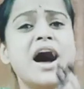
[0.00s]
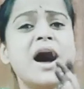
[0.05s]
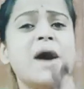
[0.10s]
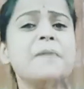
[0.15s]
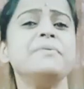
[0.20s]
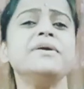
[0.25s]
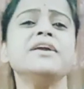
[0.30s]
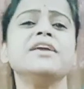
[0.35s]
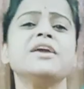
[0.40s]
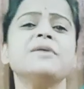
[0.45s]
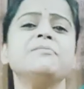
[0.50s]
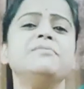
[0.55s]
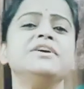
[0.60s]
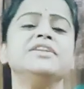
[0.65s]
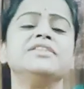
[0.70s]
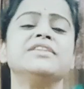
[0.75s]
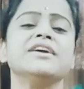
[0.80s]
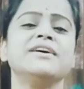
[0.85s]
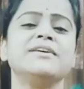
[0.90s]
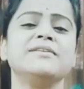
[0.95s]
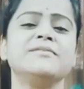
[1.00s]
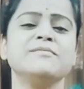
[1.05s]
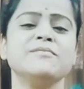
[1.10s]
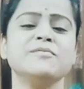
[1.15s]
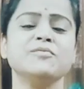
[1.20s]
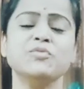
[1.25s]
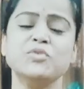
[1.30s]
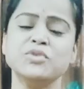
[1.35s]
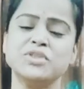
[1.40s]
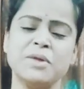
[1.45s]
आप ही के भीतर
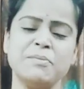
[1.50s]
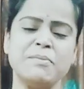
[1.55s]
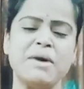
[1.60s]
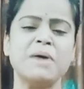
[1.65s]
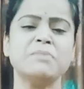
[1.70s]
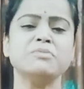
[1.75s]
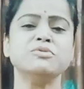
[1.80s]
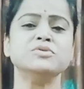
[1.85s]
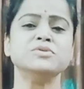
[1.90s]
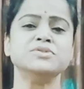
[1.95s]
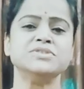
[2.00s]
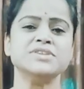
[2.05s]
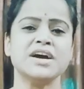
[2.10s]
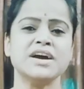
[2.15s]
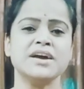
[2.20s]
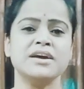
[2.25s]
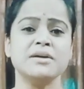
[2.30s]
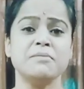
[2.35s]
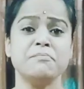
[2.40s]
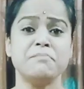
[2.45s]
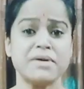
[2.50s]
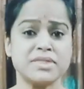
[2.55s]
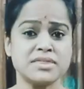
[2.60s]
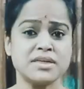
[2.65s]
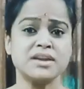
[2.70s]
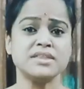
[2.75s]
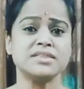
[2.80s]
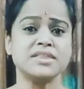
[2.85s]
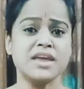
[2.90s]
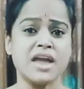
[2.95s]
वो तमाम ऊर्जा है
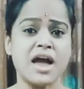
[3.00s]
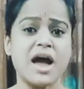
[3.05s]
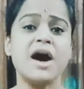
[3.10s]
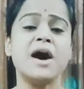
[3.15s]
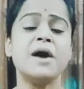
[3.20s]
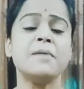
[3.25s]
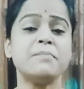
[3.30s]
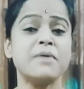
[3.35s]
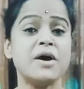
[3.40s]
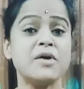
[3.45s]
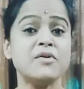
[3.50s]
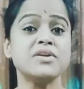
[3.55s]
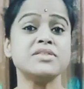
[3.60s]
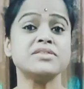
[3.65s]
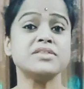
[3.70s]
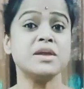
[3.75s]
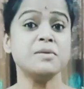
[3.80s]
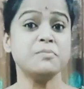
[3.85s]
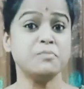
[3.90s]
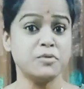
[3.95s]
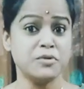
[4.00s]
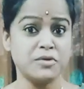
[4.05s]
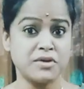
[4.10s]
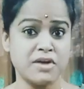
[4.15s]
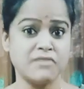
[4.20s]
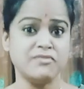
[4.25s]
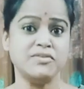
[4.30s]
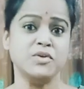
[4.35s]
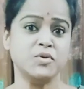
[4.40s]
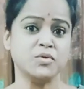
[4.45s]
बसरते आप अवश्य ही
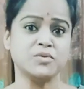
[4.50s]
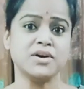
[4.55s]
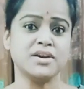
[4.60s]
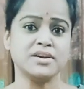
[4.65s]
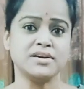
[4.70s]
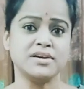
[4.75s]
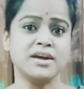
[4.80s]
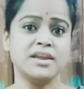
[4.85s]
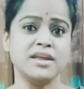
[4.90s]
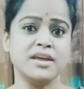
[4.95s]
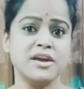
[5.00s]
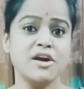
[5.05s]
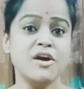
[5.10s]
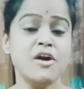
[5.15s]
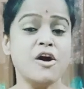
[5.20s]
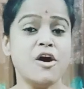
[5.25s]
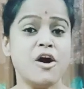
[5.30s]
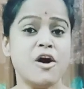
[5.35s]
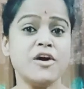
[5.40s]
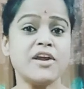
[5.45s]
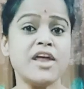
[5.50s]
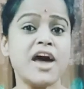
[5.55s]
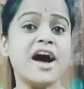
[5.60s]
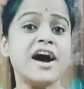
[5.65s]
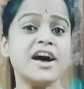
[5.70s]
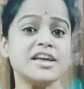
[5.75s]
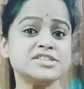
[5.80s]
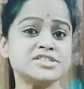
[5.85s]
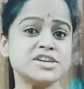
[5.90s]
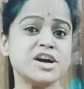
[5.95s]
पुनराविलोकन करें और
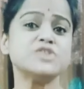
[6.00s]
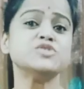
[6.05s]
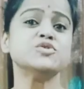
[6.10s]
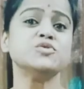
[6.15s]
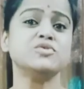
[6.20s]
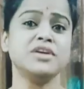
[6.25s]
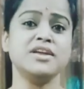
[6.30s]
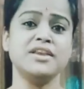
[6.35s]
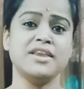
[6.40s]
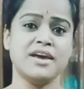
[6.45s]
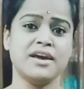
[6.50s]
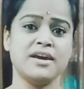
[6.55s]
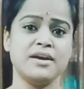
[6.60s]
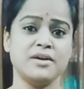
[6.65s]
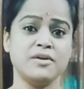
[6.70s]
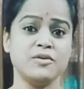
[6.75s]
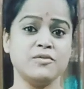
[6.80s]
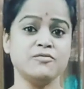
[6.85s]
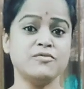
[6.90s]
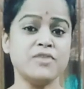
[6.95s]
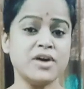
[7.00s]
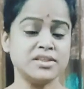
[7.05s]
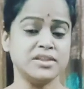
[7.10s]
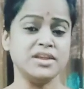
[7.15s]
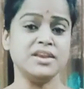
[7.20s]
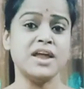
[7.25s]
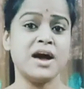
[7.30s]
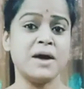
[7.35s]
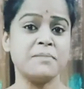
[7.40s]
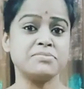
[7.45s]
आज का जो दिन है वह
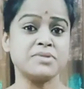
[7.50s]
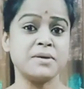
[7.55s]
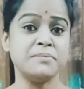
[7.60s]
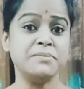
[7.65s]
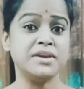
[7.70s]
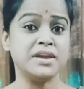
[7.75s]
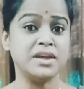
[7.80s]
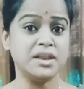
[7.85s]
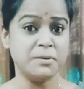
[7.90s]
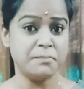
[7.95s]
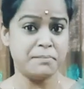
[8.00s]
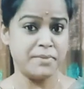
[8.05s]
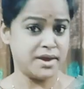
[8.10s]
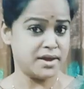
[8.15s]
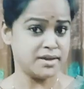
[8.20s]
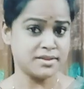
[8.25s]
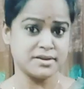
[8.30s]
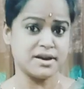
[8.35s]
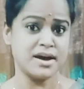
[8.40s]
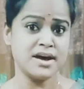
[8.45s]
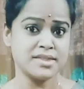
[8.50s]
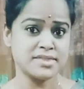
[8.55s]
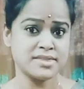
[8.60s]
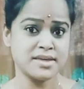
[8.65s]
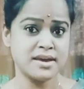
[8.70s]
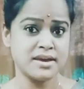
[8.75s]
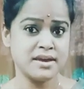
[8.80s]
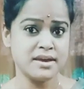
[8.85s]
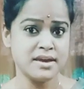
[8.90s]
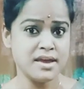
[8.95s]
दिन आप सभी के लिए बेहद खास
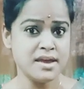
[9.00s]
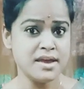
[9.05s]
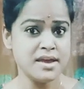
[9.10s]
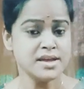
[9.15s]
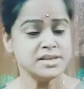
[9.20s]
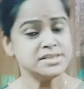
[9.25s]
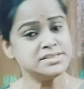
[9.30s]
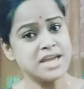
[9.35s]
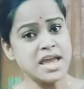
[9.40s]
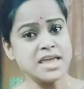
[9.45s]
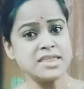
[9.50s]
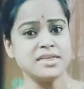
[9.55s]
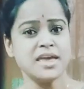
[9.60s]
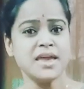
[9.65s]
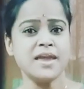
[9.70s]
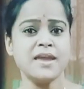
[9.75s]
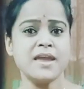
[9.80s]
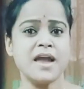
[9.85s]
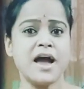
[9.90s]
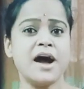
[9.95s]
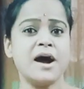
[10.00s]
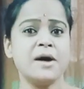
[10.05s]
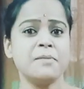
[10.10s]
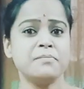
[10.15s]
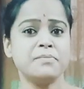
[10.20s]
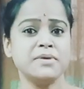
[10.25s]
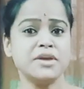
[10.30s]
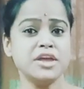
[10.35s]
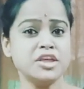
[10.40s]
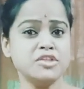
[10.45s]
है जैसे ही
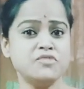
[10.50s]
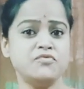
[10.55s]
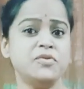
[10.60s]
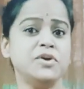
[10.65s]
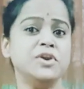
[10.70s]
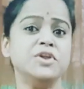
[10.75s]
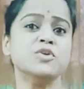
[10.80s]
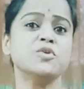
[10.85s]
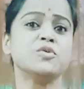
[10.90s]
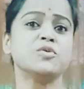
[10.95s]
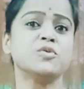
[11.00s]
आप इस वीडियो